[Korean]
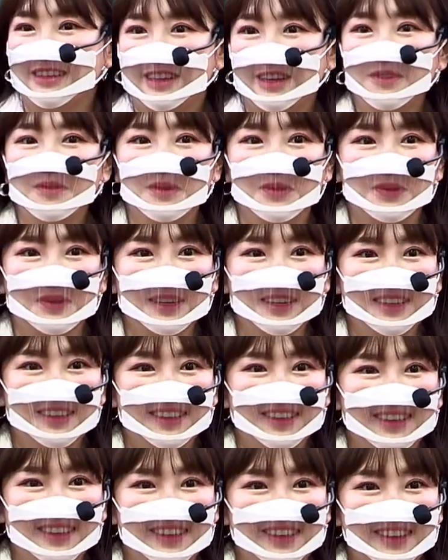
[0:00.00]
그대로 해도 돼?
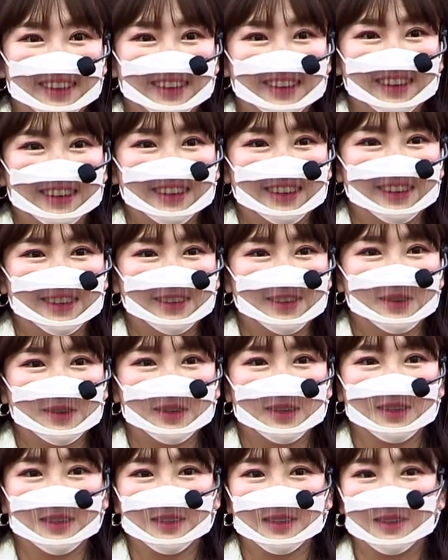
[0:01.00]

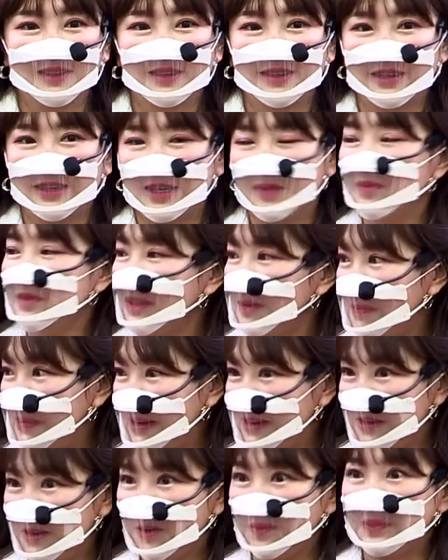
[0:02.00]
약간 기분
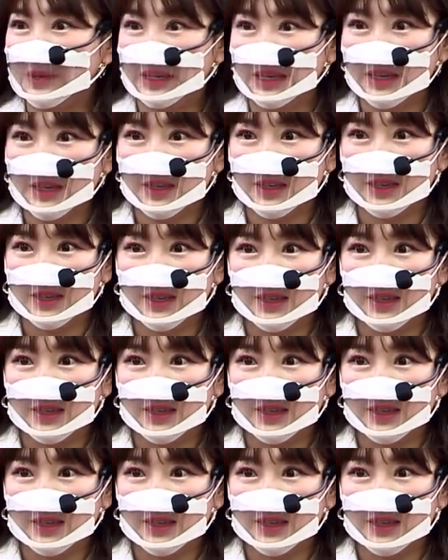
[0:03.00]
나빠하기 없기?